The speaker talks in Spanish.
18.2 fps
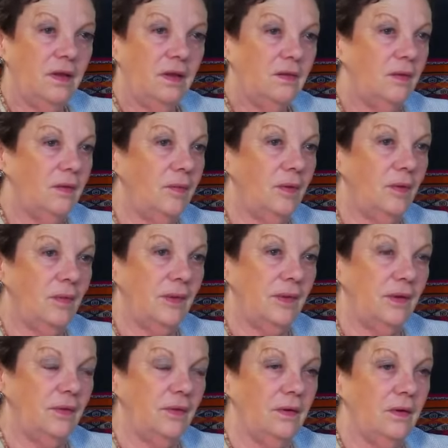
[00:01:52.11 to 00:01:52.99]
se
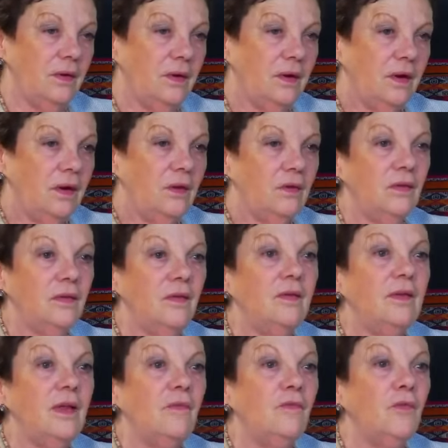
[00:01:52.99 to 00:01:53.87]
volvieron no
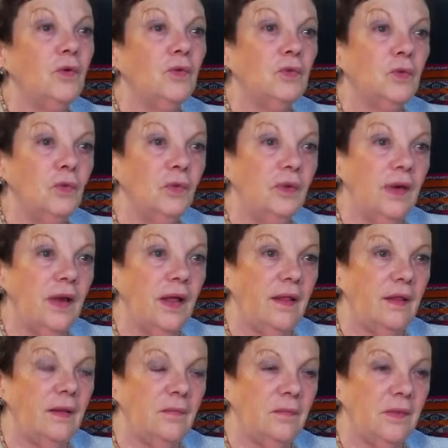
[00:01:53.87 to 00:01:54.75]
sé si
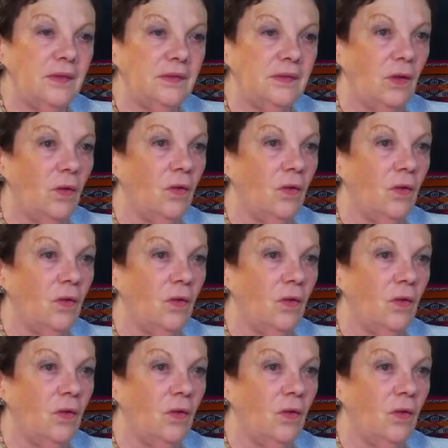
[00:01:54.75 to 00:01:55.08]
afortunadamente